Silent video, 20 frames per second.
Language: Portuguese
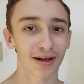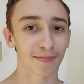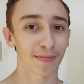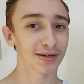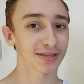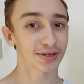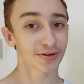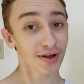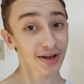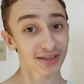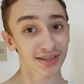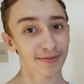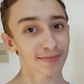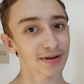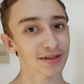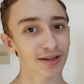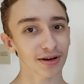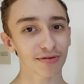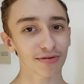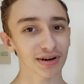Mas se alguém quiser
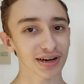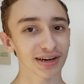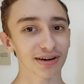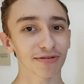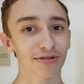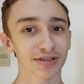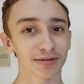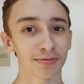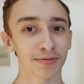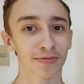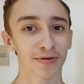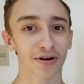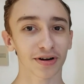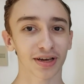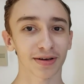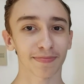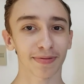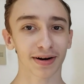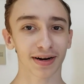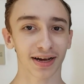mandar um Gun 11M Pro
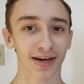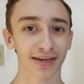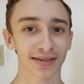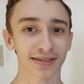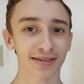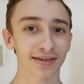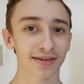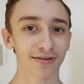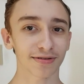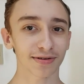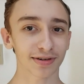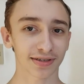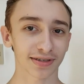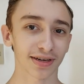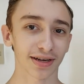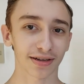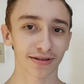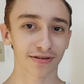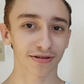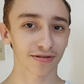aqui para casa, eu
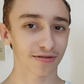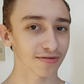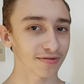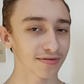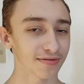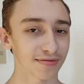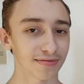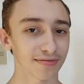aceito.